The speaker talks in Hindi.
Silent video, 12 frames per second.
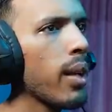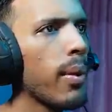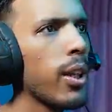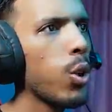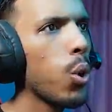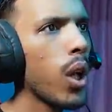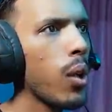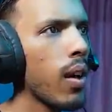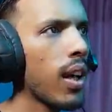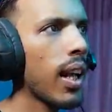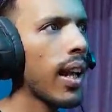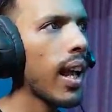मैंने टोकरवा
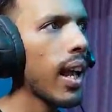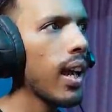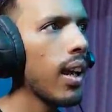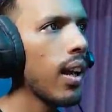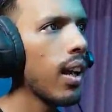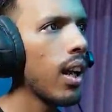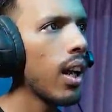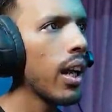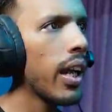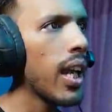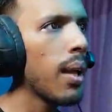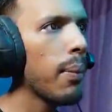कर लाया है
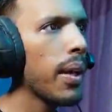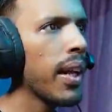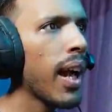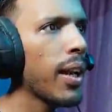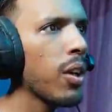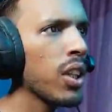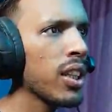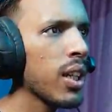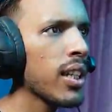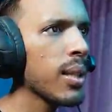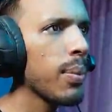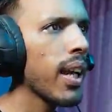ए मेरी गाड़ी को किसने
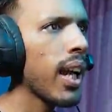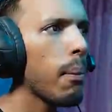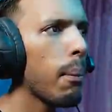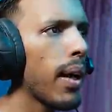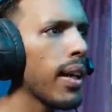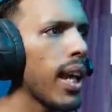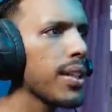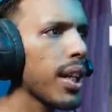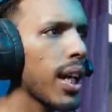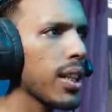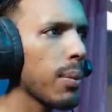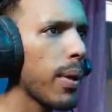ऐसे फेंका भाई ऐसे
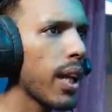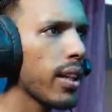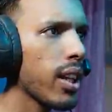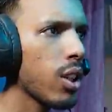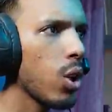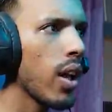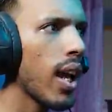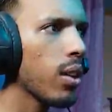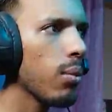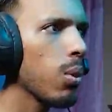कैसे फेंक सकते हो यार तुम